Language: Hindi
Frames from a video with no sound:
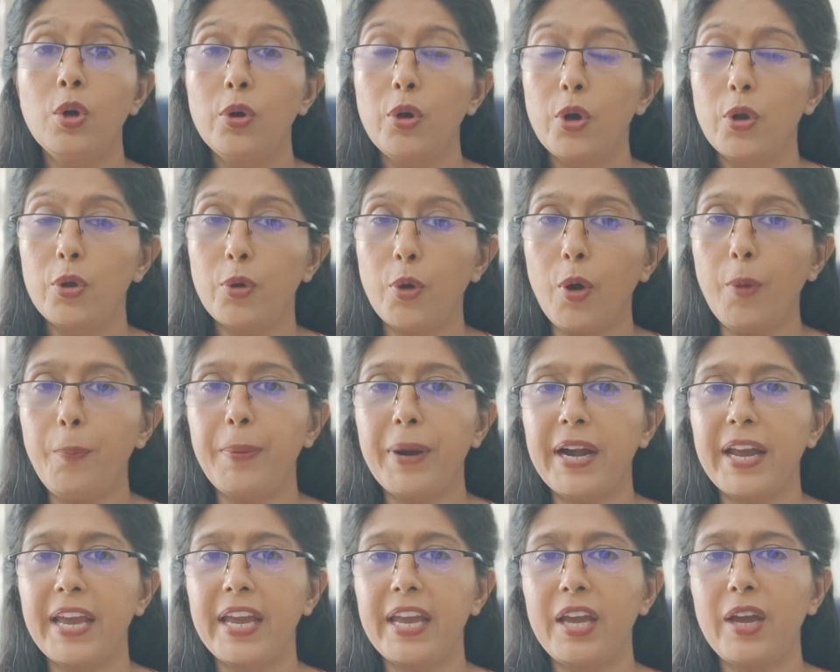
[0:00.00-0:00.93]
रो
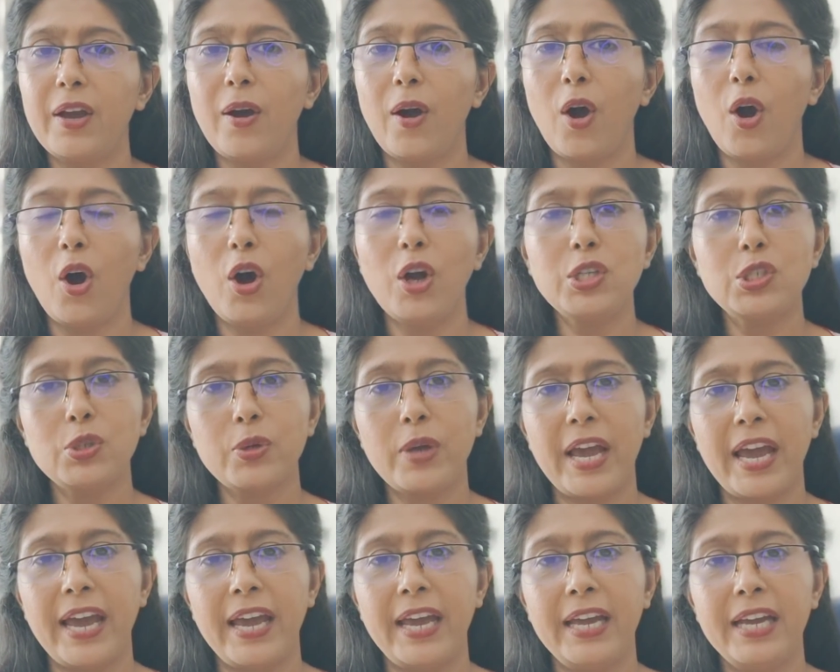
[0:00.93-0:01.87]
पड़े और जो
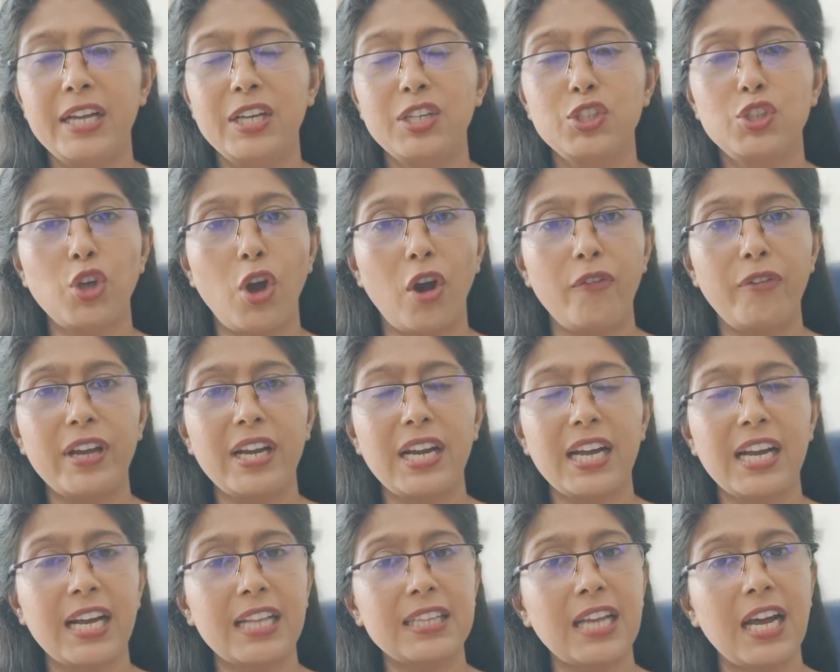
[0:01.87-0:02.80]
है शौविक
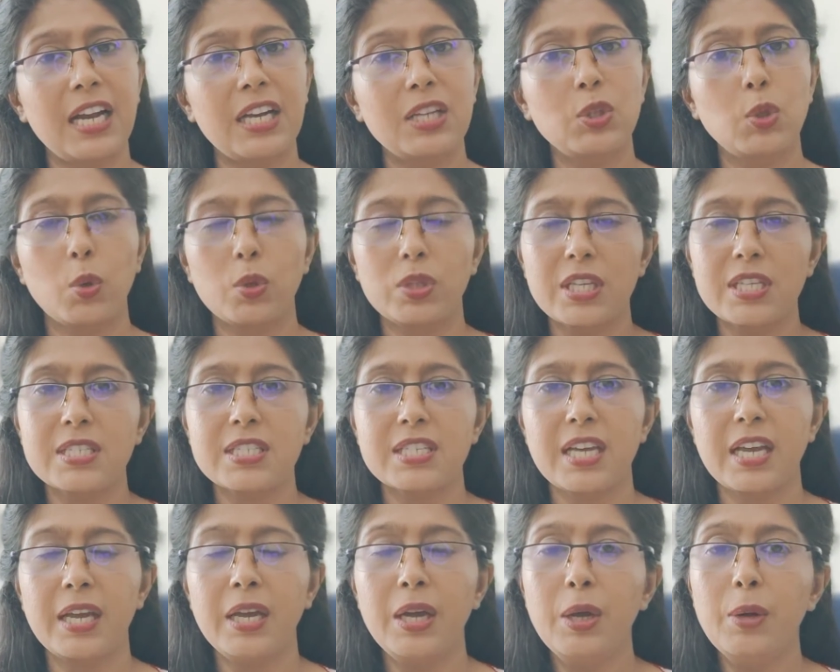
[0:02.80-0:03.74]
लगातार दो दिन
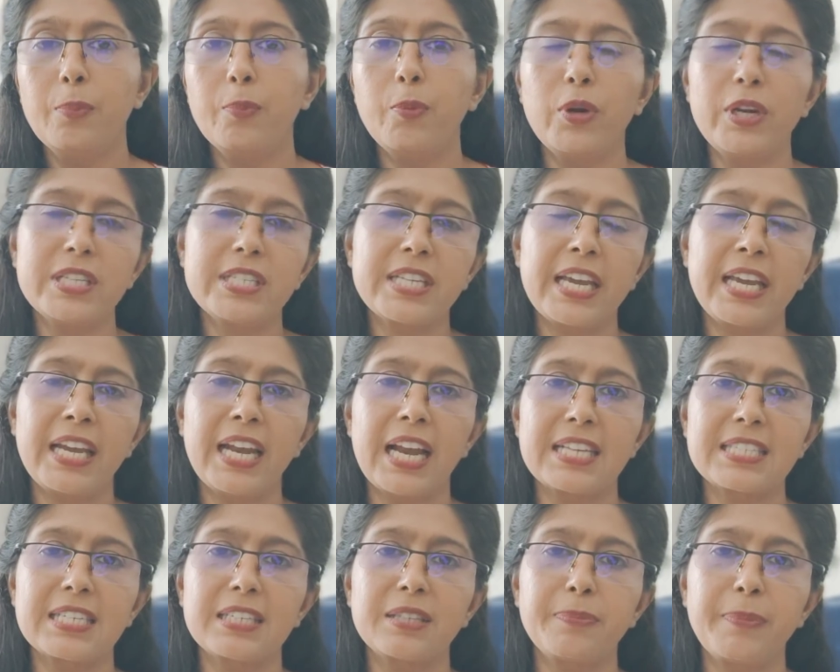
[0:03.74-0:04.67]
से पुलिस की
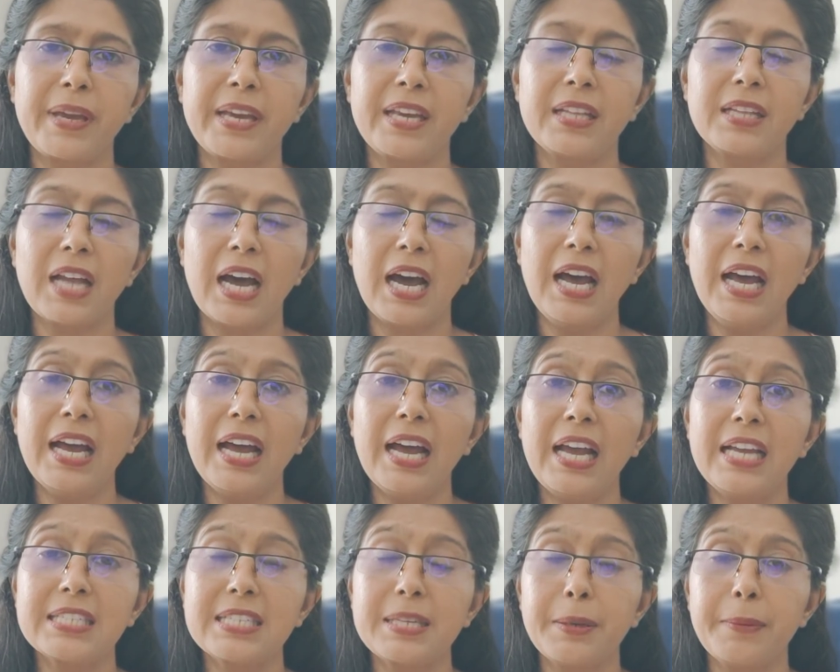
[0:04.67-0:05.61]
हिरासत में ही था
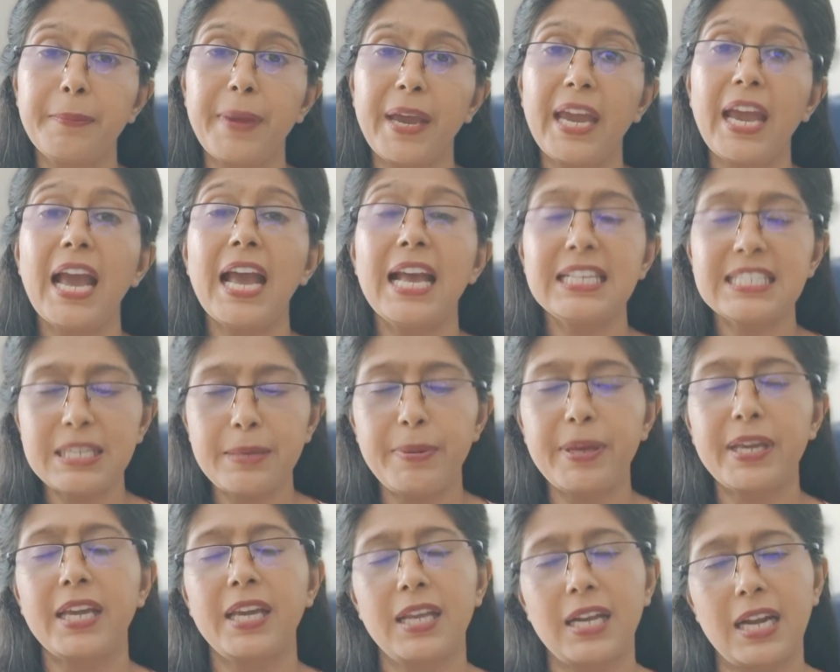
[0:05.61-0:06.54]
ऐसे में
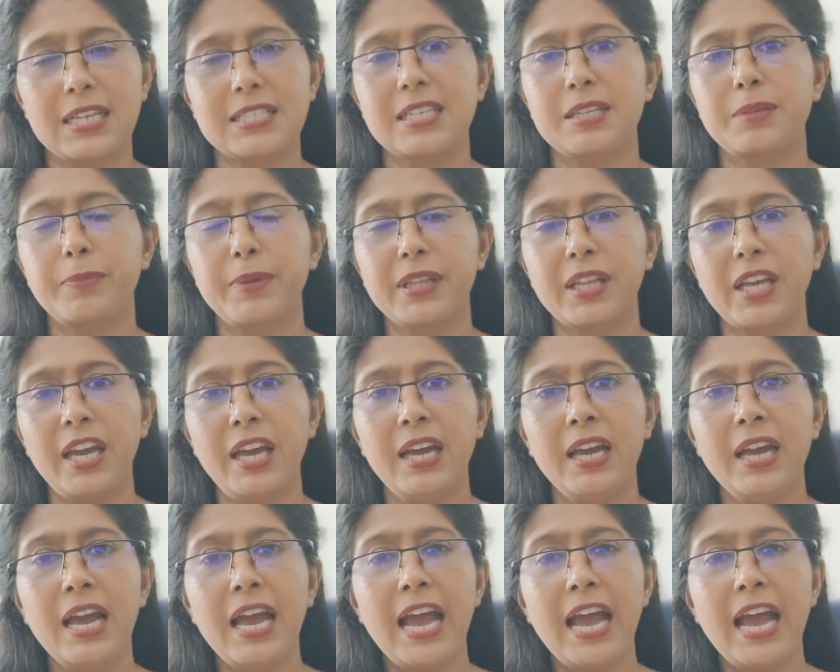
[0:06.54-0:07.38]
एनसीबी की हिरासत में थे